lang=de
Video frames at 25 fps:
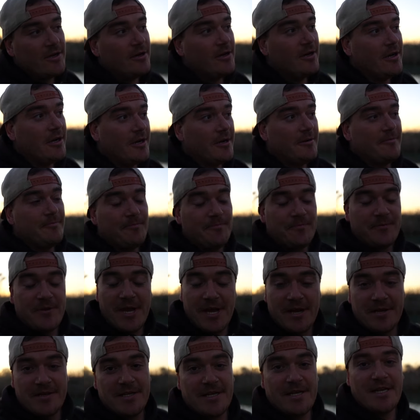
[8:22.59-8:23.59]
Ähm,
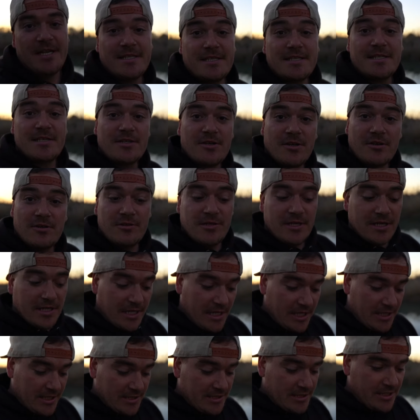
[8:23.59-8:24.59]
ja, der letzte
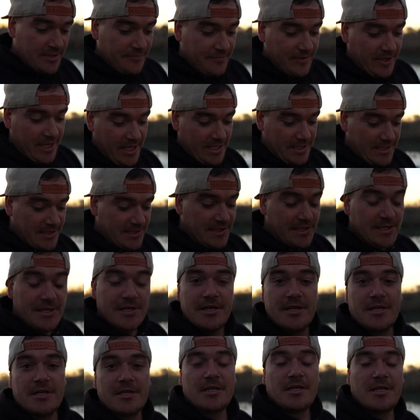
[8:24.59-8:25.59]
Sonnenuntergang, den wir jetzt
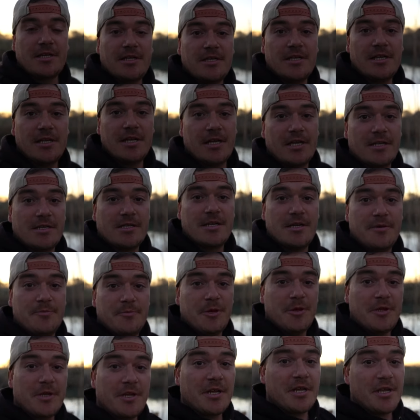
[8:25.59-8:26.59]
hier in Griechenland
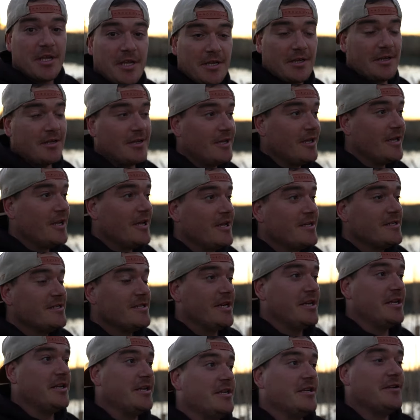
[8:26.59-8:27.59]
mitkriegen,
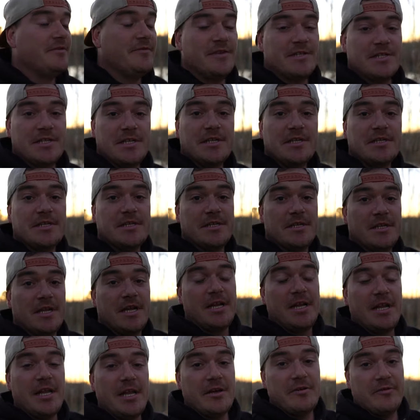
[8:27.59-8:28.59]
denn wir sind in
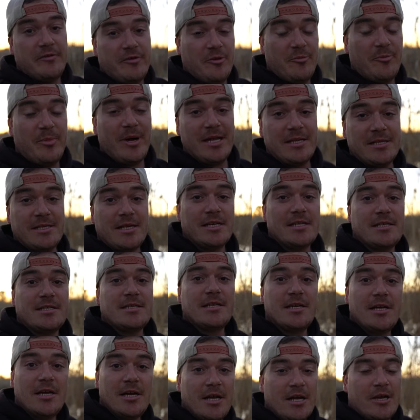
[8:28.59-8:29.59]
der Nähe von
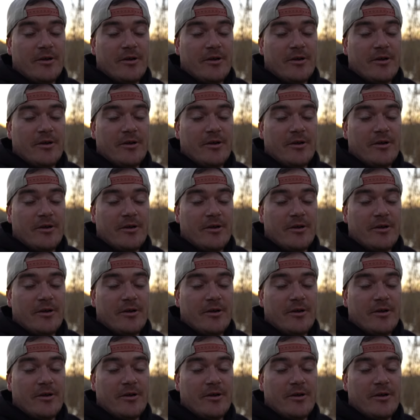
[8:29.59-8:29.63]
Patras.